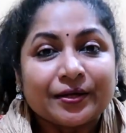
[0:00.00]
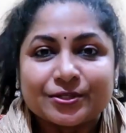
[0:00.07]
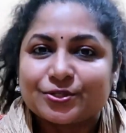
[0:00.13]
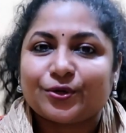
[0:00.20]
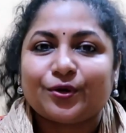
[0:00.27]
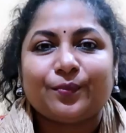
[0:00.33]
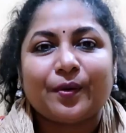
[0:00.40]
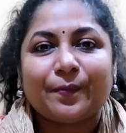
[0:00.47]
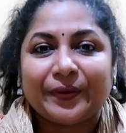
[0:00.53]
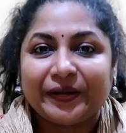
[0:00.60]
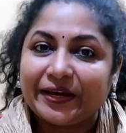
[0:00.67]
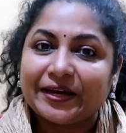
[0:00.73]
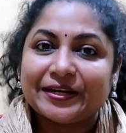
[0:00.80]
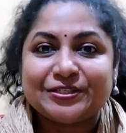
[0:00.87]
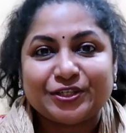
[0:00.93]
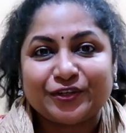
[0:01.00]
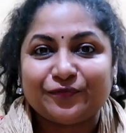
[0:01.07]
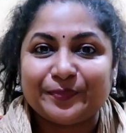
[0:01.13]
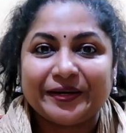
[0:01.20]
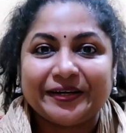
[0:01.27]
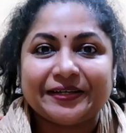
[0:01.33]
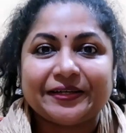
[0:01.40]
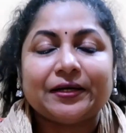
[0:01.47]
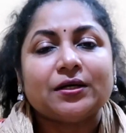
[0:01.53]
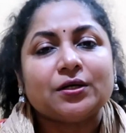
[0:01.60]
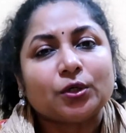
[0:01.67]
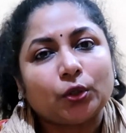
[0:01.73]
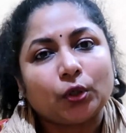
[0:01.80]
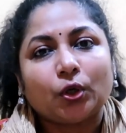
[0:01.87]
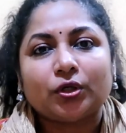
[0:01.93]
ஸோ ரொம்ப பெரிய அச்சீவ்மெண்ட்டு
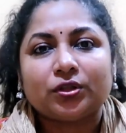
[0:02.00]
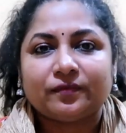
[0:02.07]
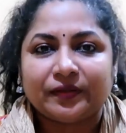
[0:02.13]
க்ரோத்